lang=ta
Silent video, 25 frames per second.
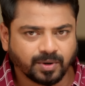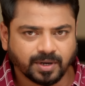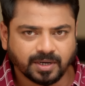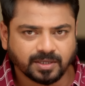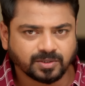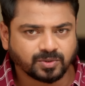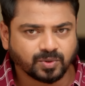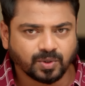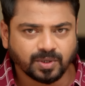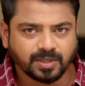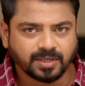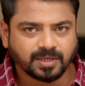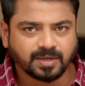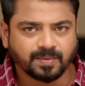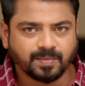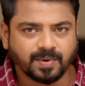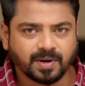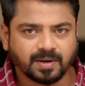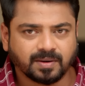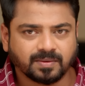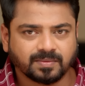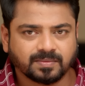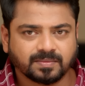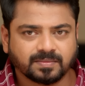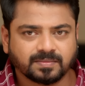உங்ககிட்ட சொல்லியிருக்க
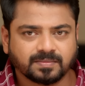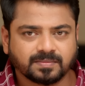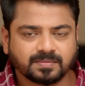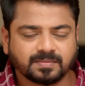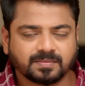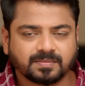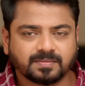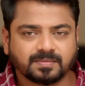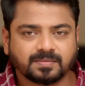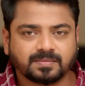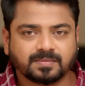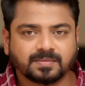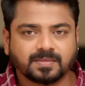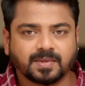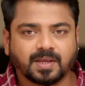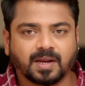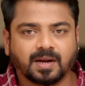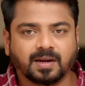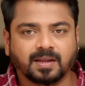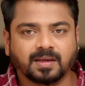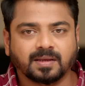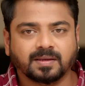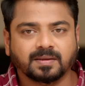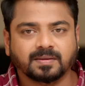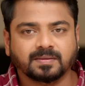மாட்டோம்
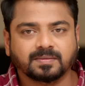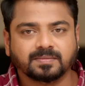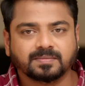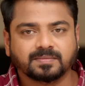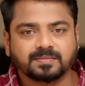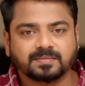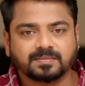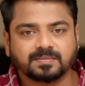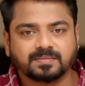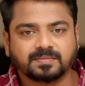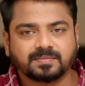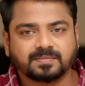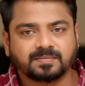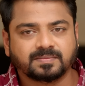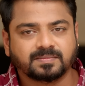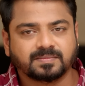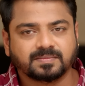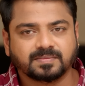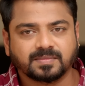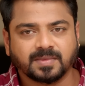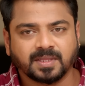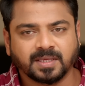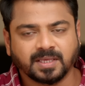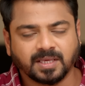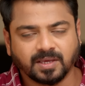ஆனா
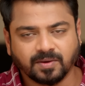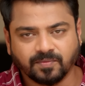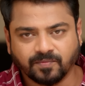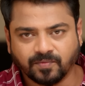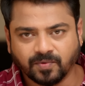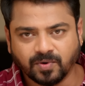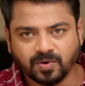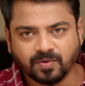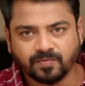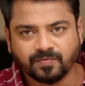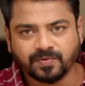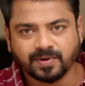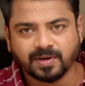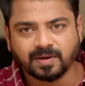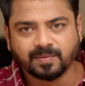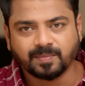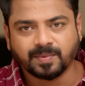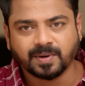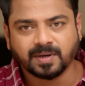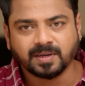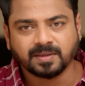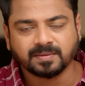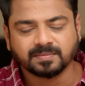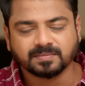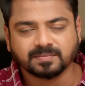நீங்க இவ்வளவு ஃபீல்
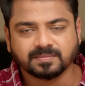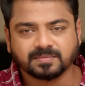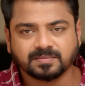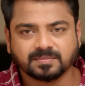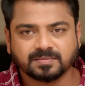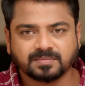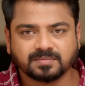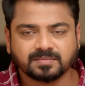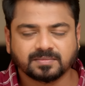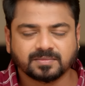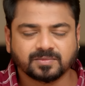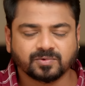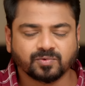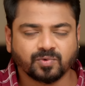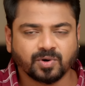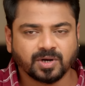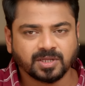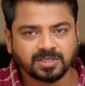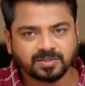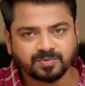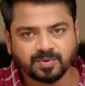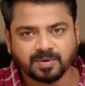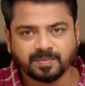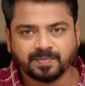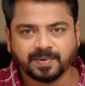பண்ணி
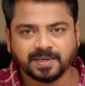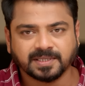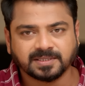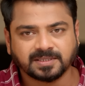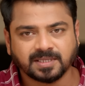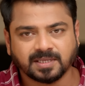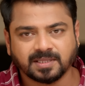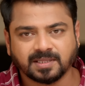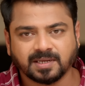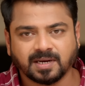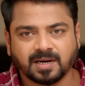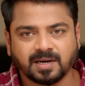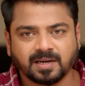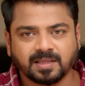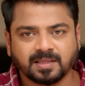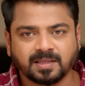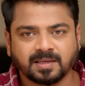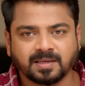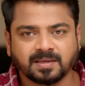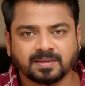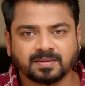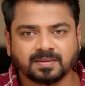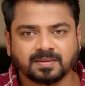உடஞ்சு பேசினதுனால